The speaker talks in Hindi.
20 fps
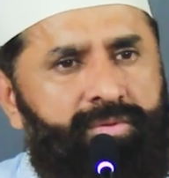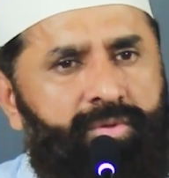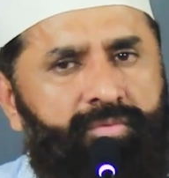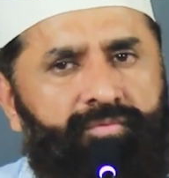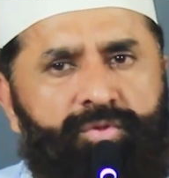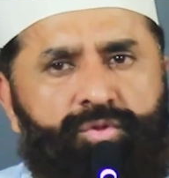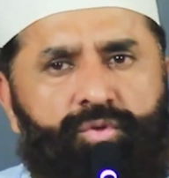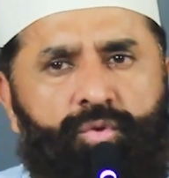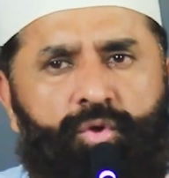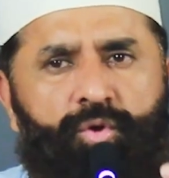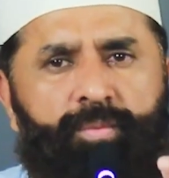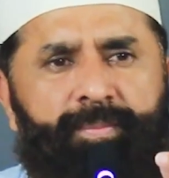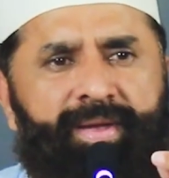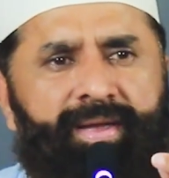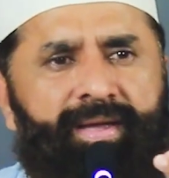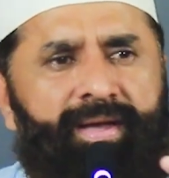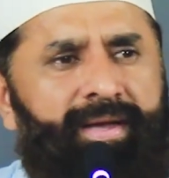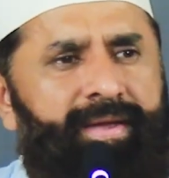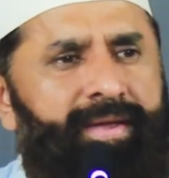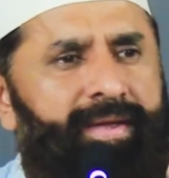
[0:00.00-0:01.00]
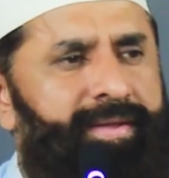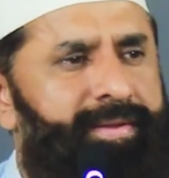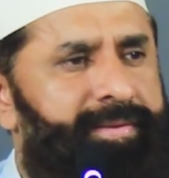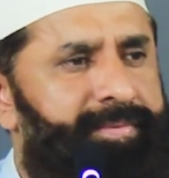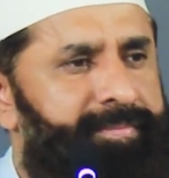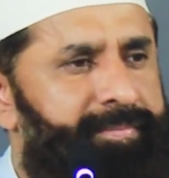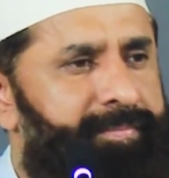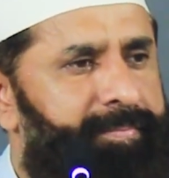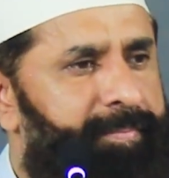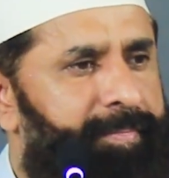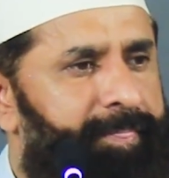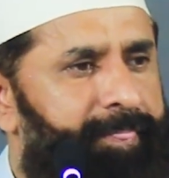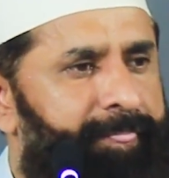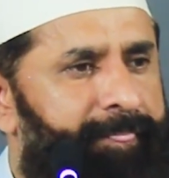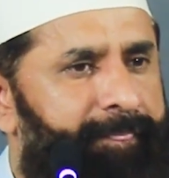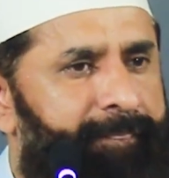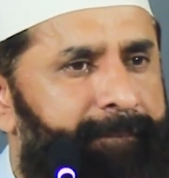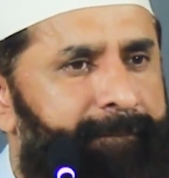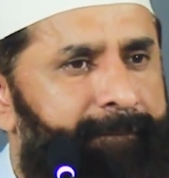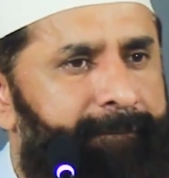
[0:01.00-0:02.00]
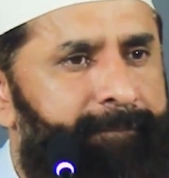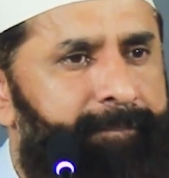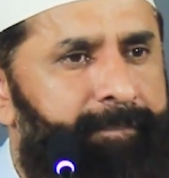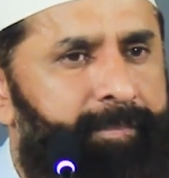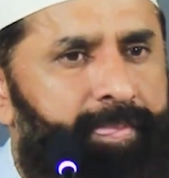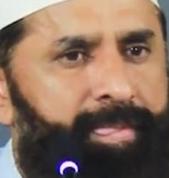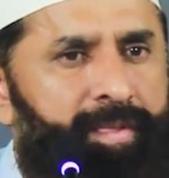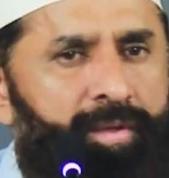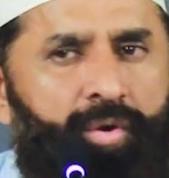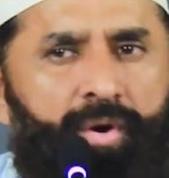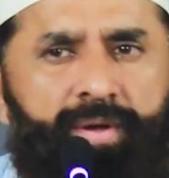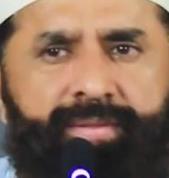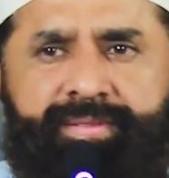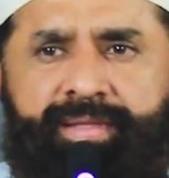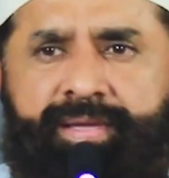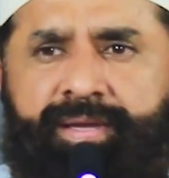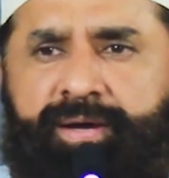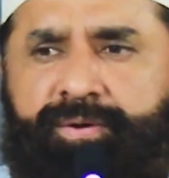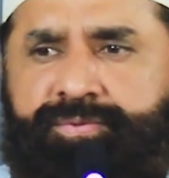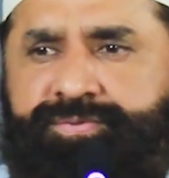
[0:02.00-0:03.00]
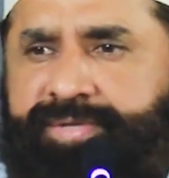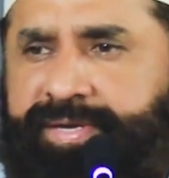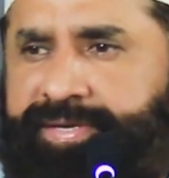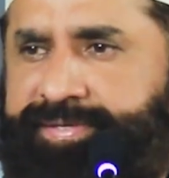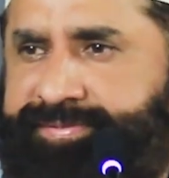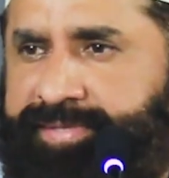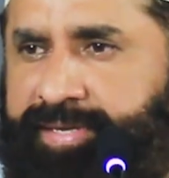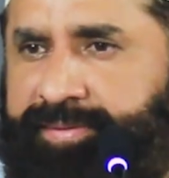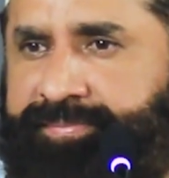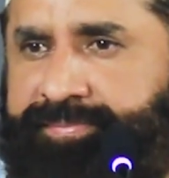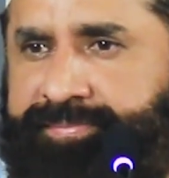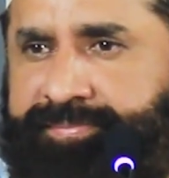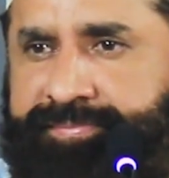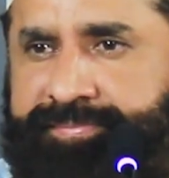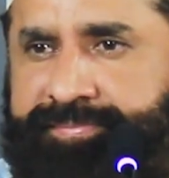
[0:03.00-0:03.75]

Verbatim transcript: तो वो दो रुपये कहाँ गए कौन देगा उसका हिसाब